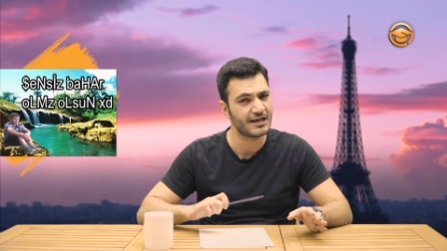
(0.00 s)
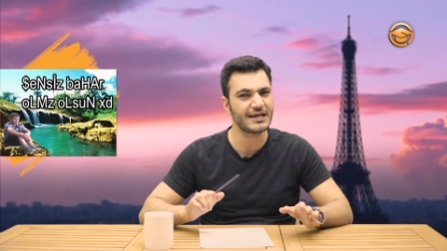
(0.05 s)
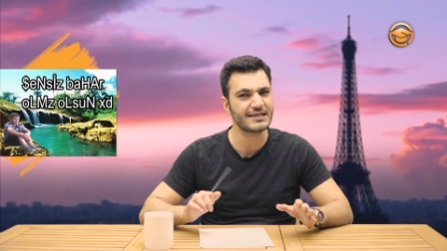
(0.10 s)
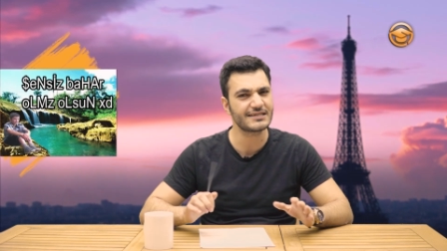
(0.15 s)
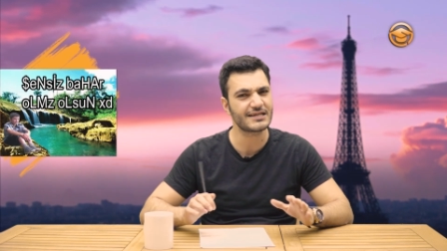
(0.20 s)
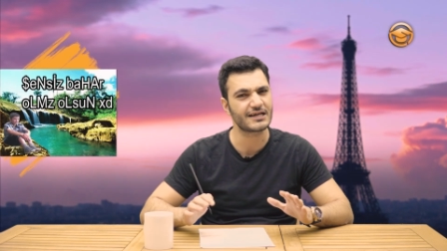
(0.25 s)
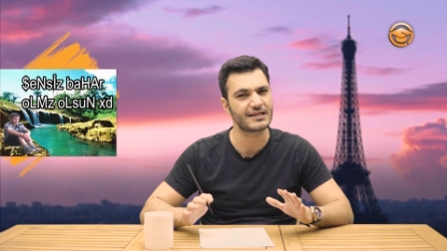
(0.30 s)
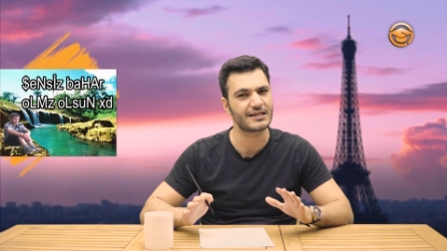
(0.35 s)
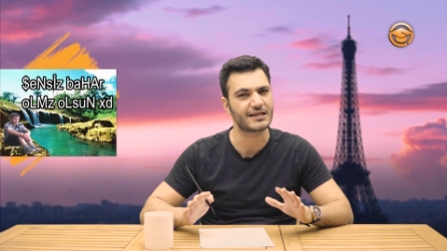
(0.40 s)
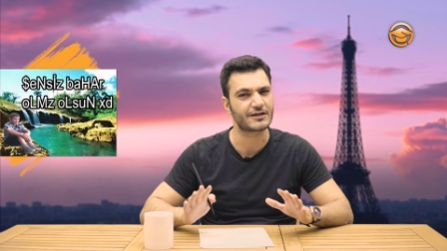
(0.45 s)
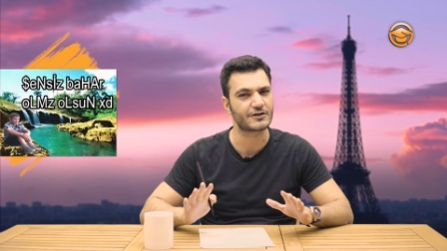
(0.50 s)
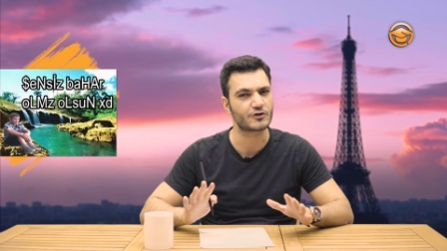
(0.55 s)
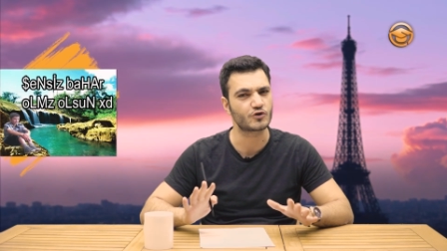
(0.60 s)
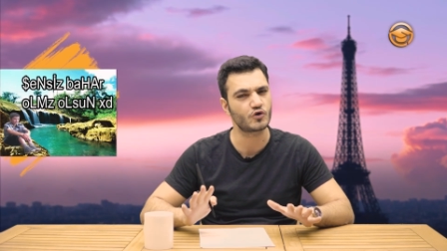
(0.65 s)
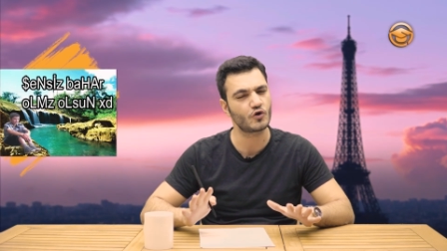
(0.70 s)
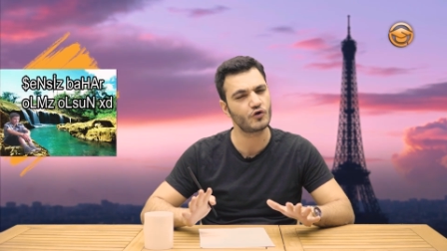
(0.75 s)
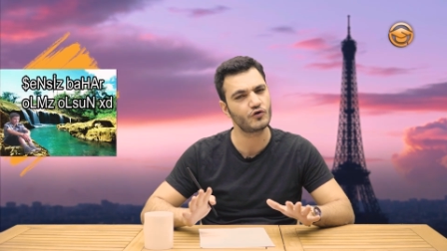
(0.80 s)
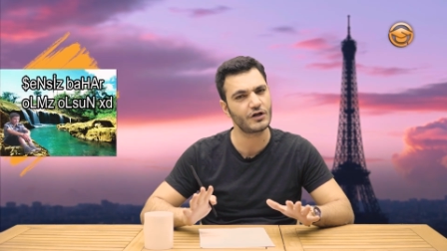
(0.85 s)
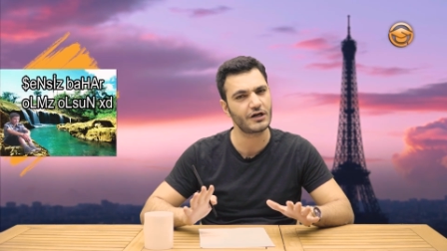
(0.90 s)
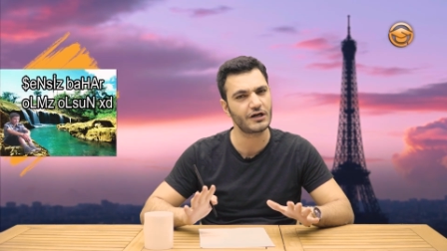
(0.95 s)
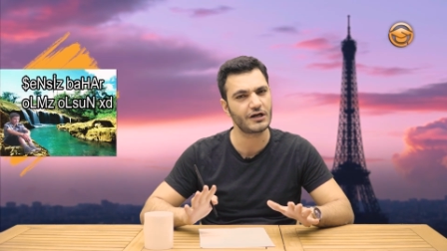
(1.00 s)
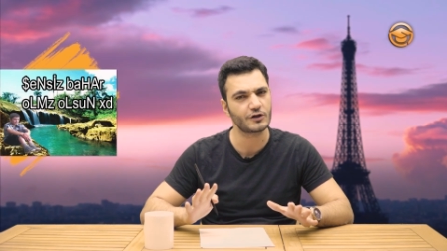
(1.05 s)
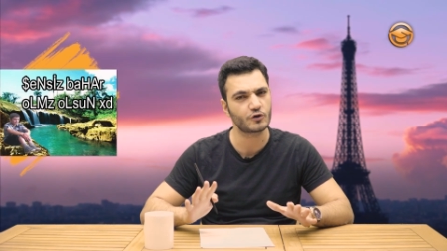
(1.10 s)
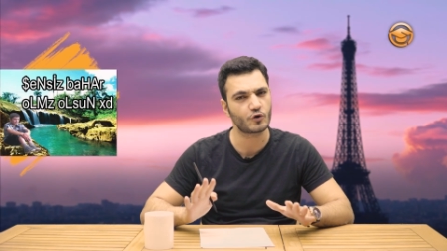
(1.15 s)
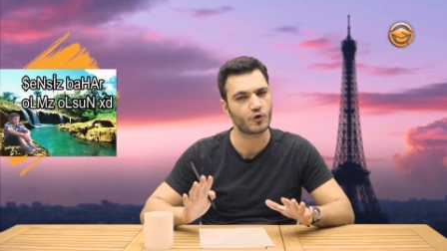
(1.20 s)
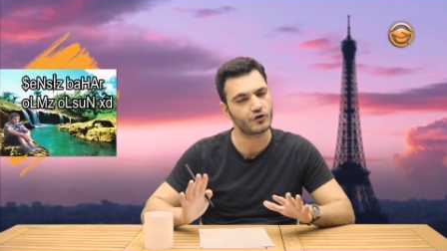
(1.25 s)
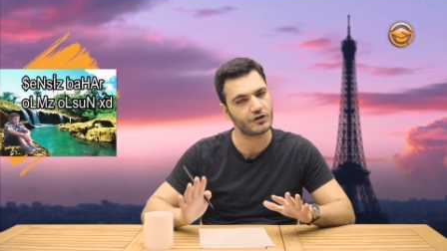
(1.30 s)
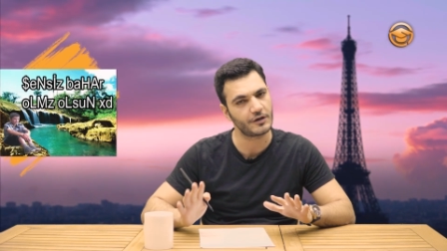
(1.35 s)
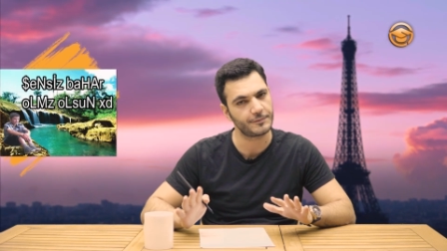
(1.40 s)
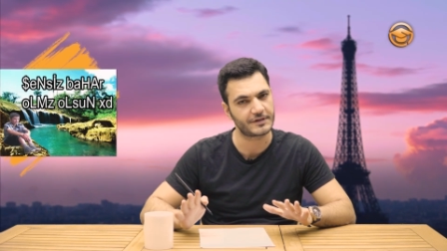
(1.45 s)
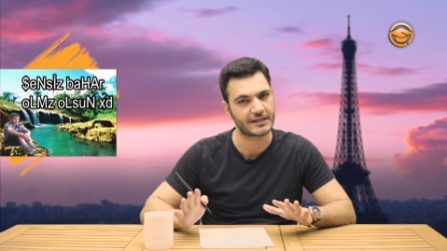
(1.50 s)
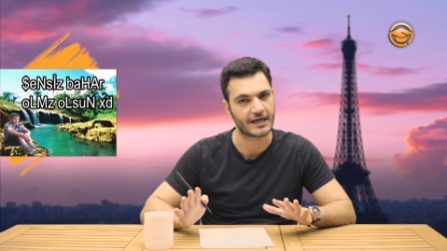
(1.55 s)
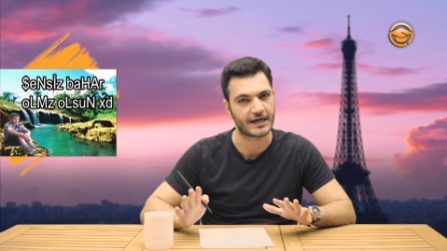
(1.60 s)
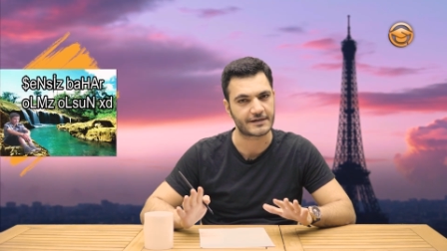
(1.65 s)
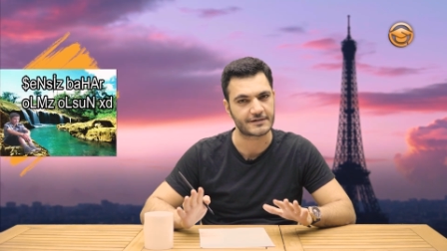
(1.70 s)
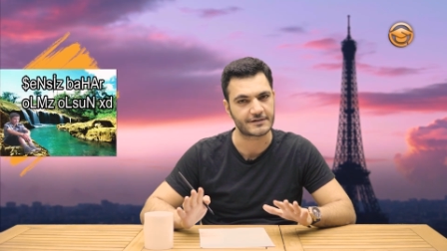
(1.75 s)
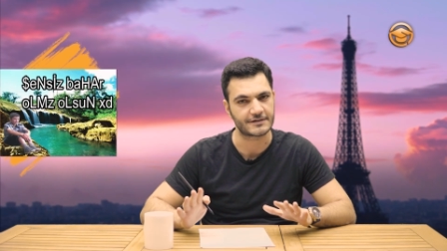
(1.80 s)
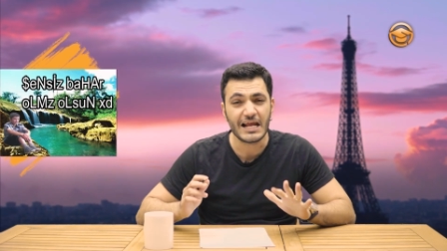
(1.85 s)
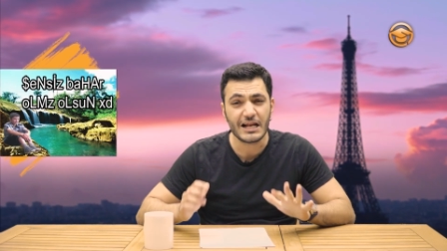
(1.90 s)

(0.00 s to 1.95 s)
yaz aylarının sonlarına doğru da biter.